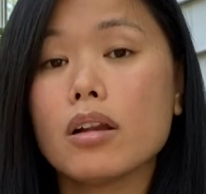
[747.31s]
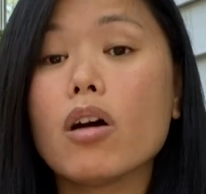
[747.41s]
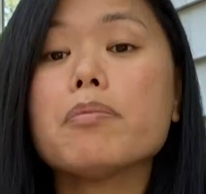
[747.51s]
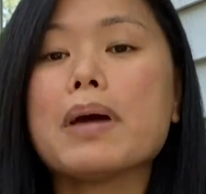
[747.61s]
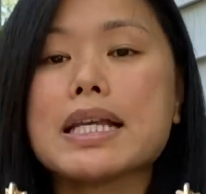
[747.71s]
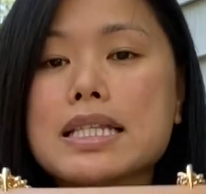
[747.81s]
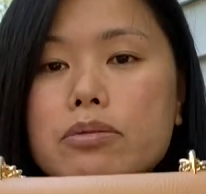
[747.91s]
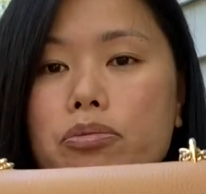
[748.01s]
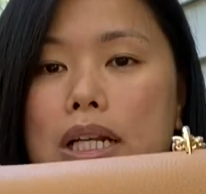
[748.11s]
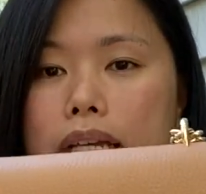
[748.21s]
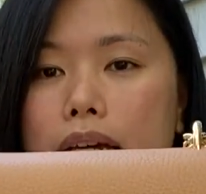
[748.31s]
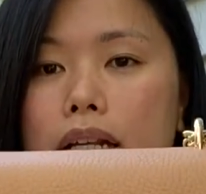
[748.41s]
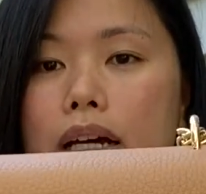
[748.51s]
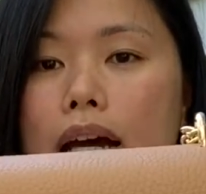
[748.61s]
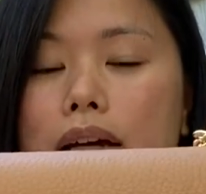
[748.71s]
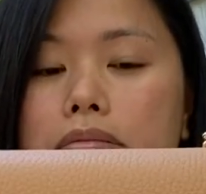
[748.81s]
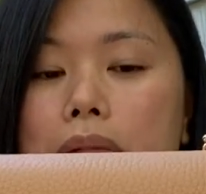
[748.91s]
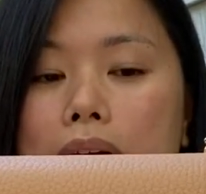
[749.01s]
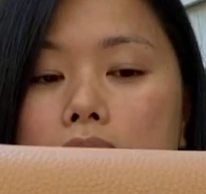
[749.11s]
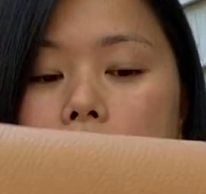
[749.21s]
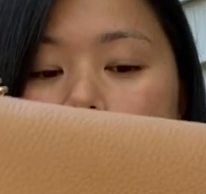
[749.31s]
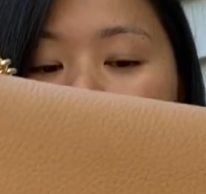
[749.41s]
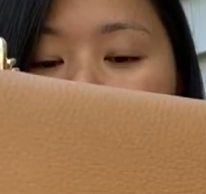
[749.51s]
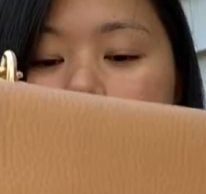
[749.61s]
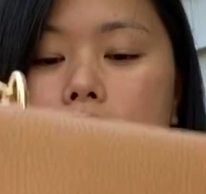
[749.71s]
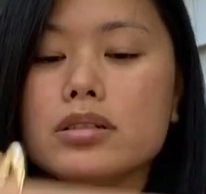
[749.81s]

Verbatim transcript: 180เหรียญนะคะ ใบนี้เนาะ